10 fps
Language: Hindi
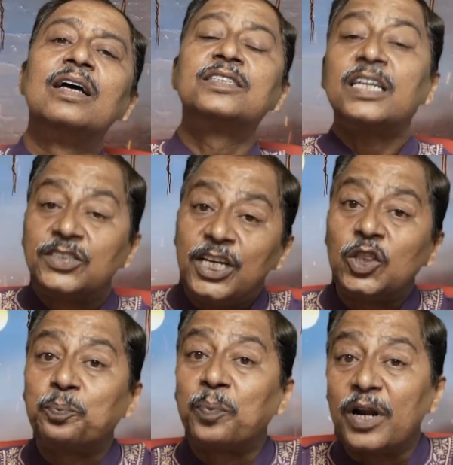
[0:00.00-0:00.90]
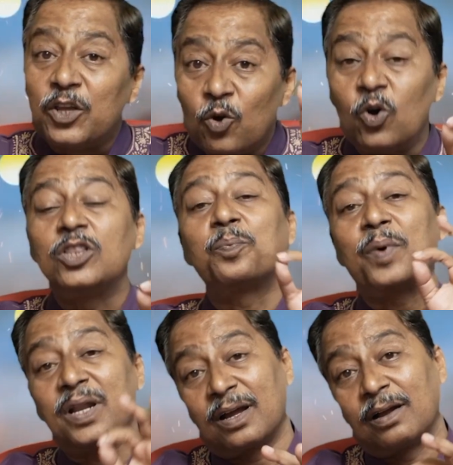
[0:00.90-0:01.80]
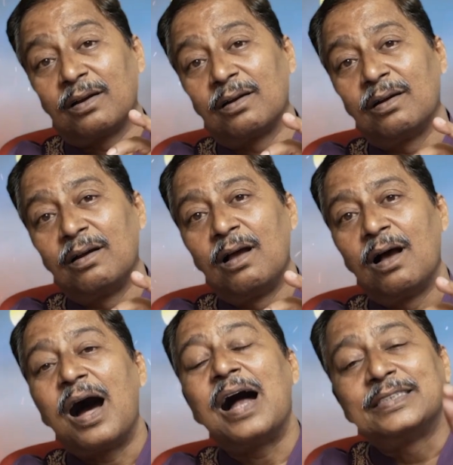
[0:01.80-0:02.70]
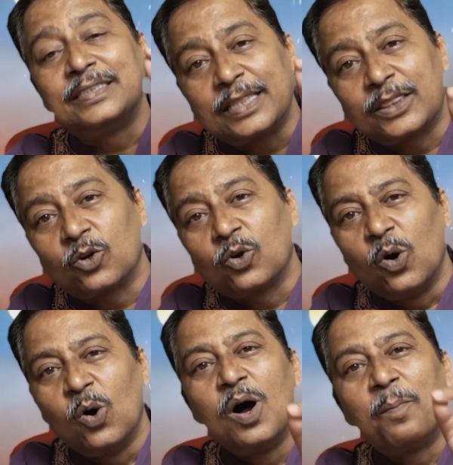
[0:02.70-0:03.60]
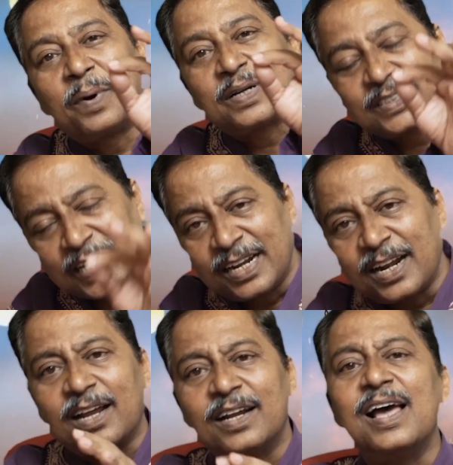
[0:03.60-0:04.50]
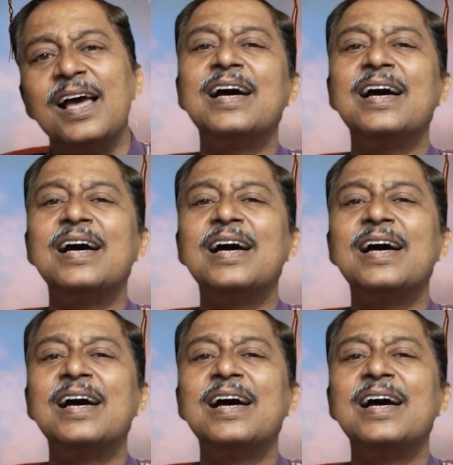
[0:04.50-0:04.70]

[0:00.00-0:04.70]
सचित प्रयोद पनंग और चित्त को प्रसन्न रखना